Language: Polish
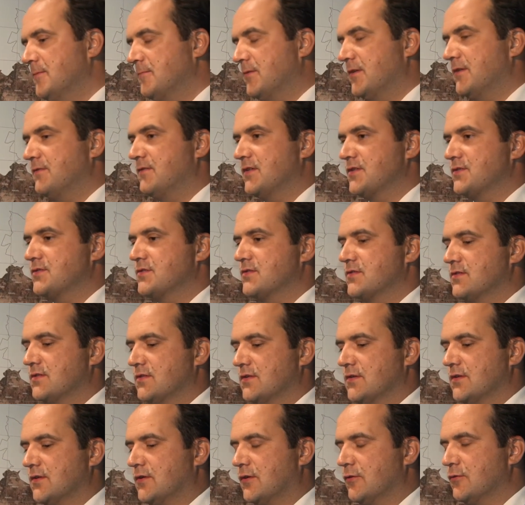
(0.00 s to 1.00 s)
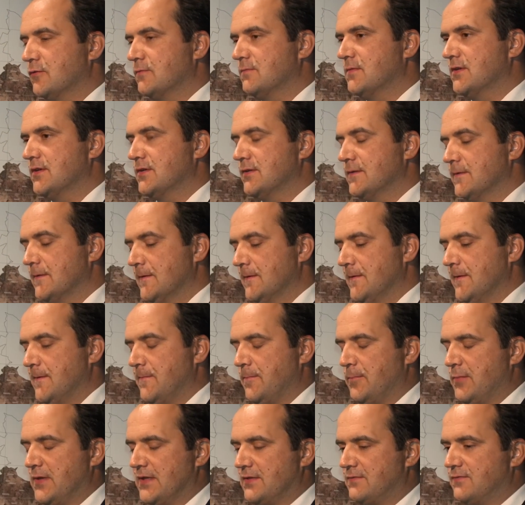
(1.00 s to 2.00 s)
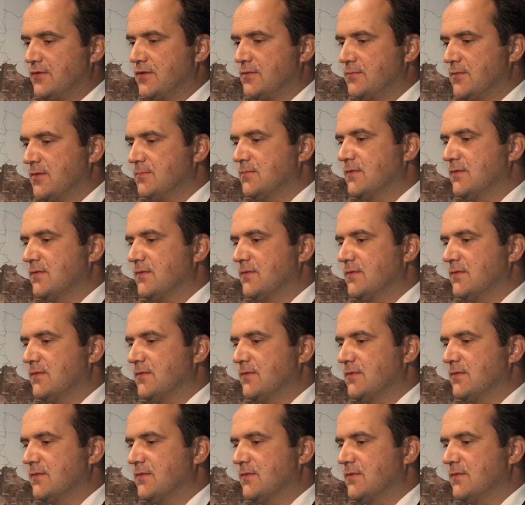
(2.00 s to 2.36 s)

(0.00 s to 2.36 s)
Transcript: ponieważ e, kluby Platformy